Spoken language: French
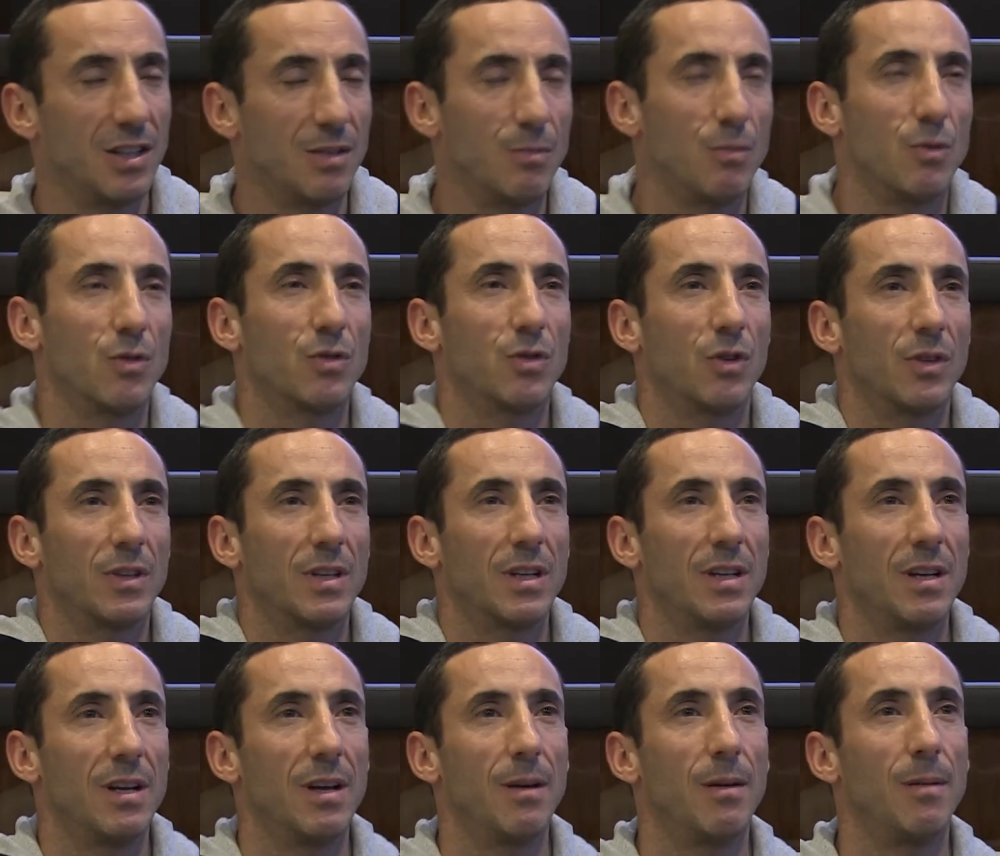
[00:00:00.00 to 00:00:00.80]
me
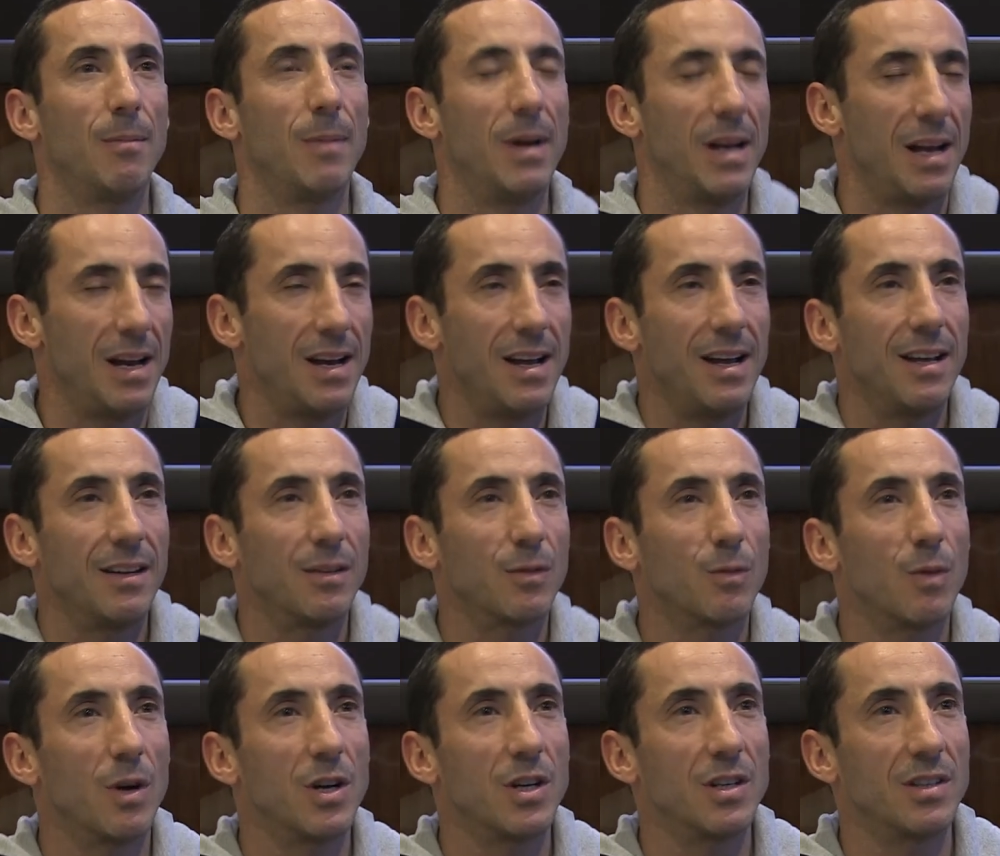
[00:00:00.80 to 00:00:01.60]
sentais euh, mal à
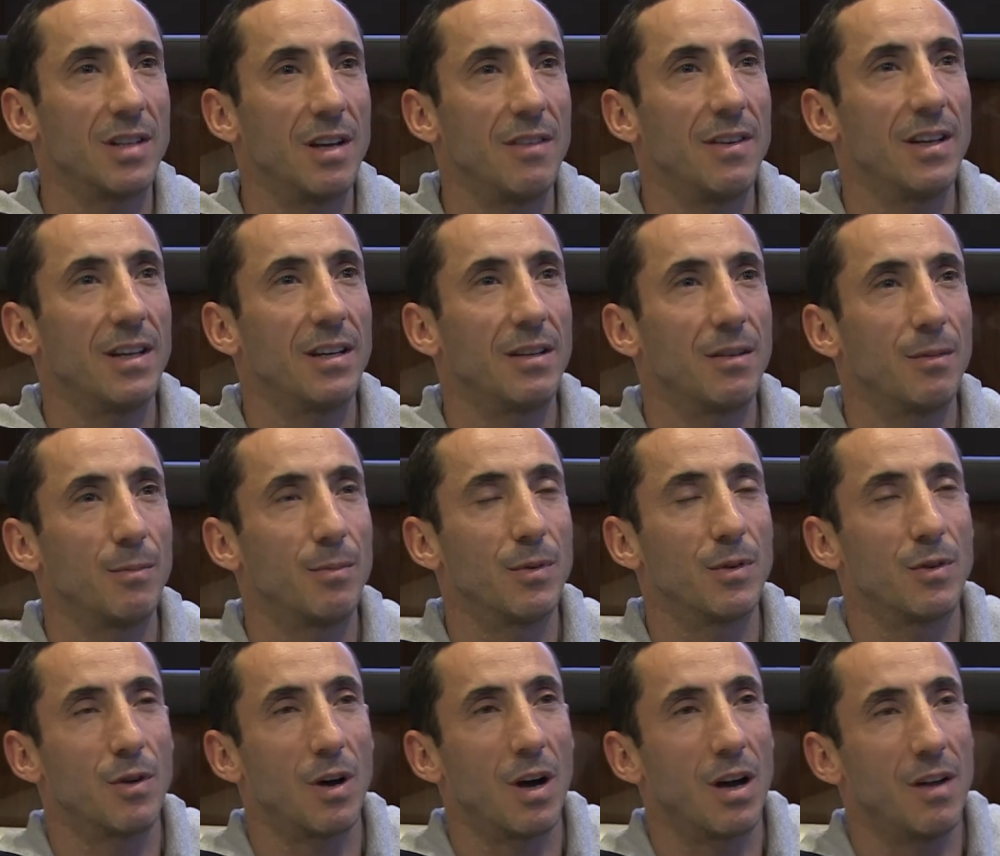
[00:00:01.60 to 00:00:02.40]
l'aise, quoi. Je, les
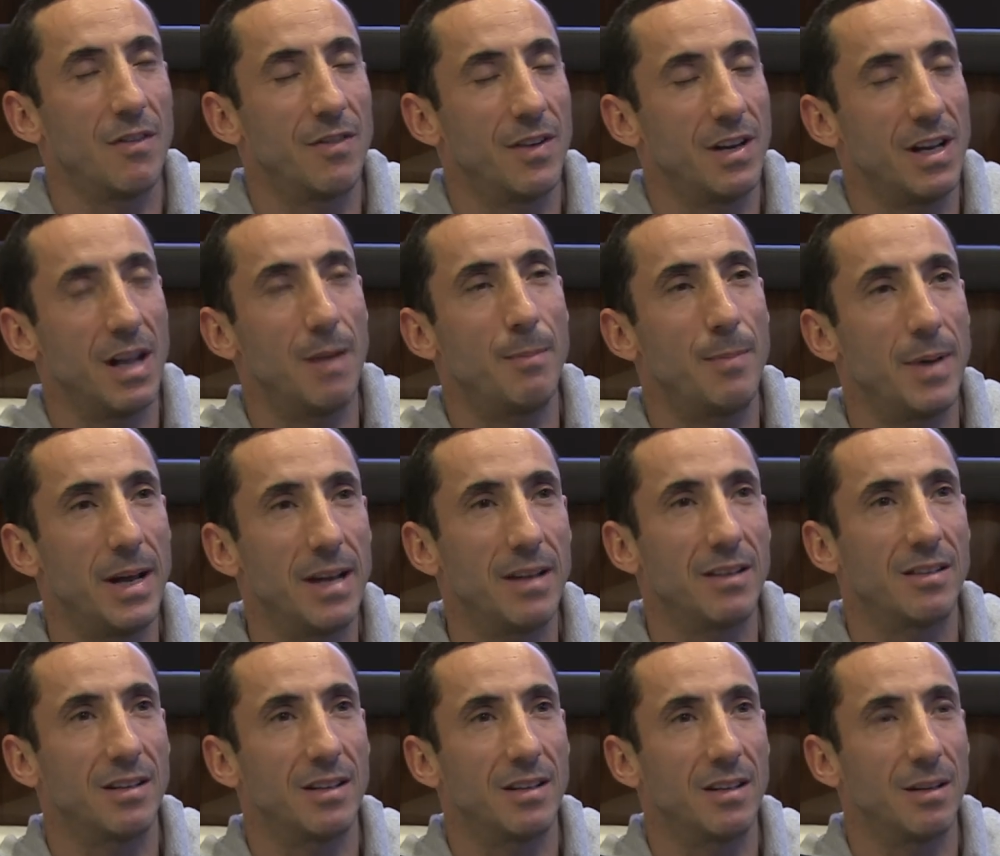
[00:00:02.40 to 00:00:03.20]
leur avais fait de la
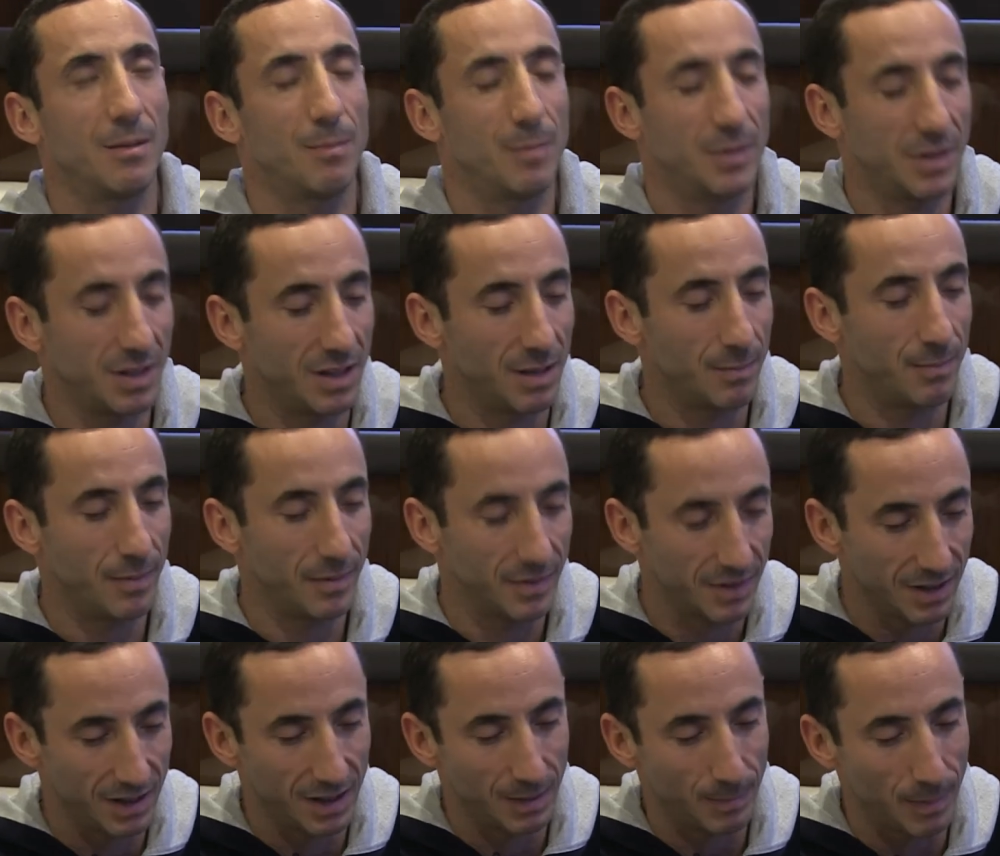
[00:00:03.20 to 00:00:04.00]
peine, c'était pas,
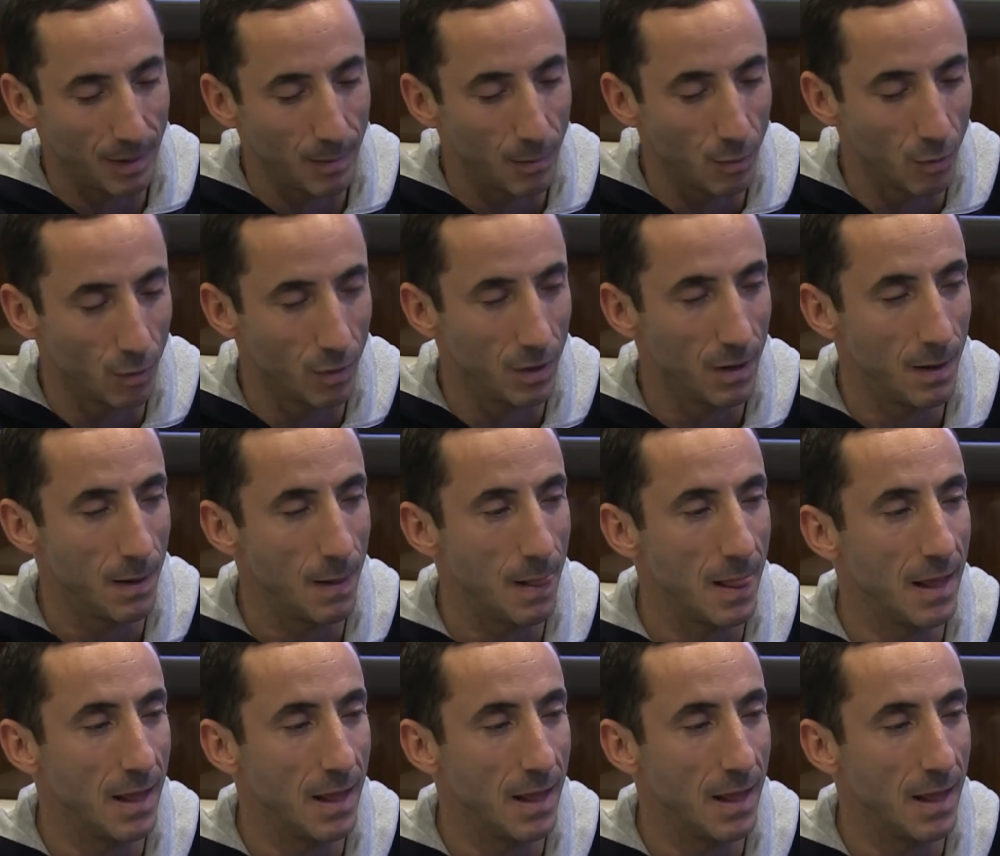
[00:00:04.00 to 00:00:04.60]
pas beau.